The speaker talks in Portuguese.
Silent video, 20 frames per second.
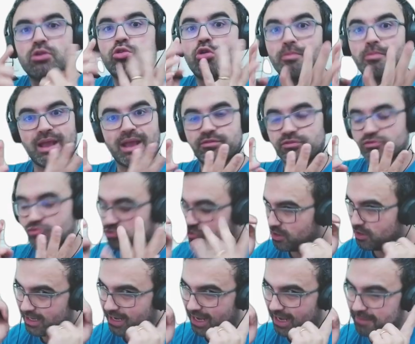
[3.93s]
Como é que
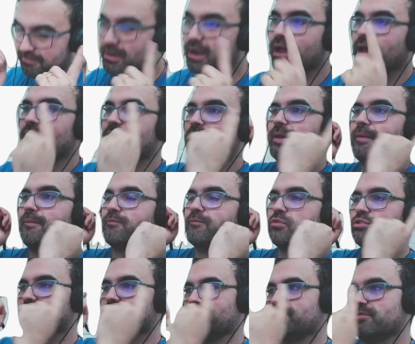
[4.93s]
funciona? Lembra?
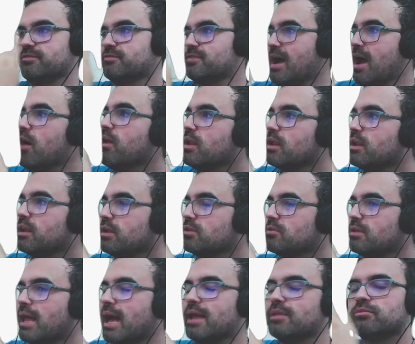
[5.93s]
Você vai olhando aí do
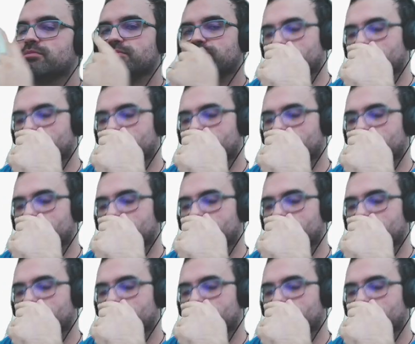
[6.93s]
lado,